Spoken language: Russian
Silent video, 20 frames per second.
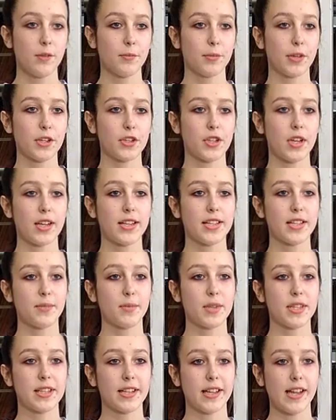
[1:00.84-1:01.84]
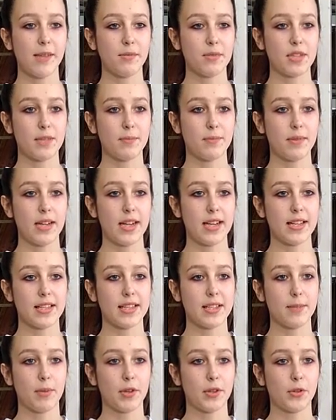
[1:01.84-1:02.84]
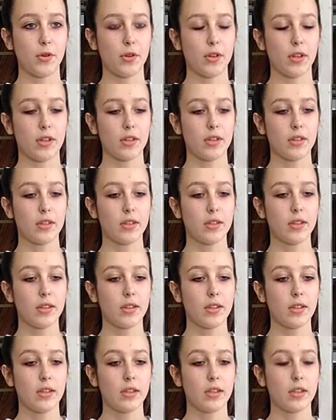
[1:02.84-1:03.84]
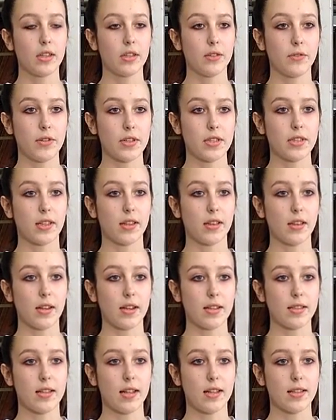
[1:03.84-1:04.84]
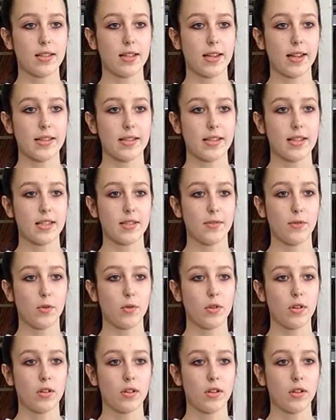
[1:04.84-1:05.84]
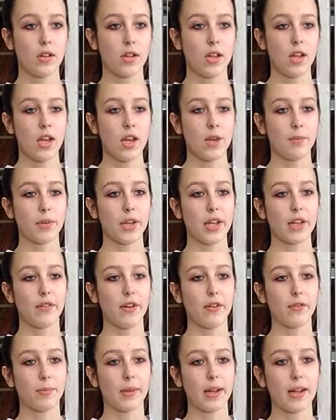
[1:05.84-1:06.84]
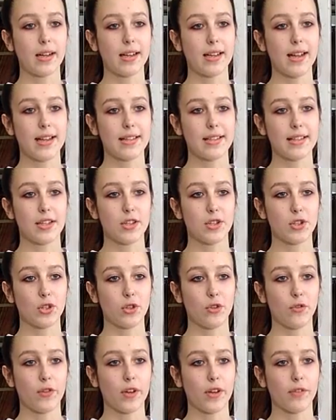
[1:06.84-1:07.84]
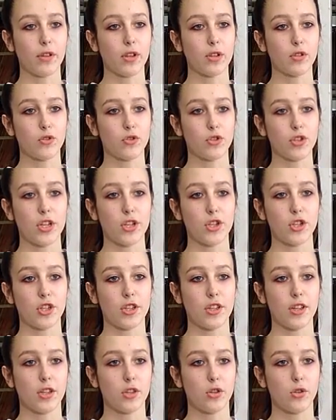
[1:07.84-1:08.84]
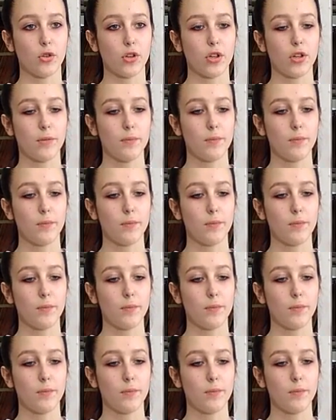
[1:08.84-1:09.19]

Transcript: Прижались к матерям, цепляясь за подолы и выстрела раздался резкий звук, прервав проклятие, что вырвалось у женщины одной.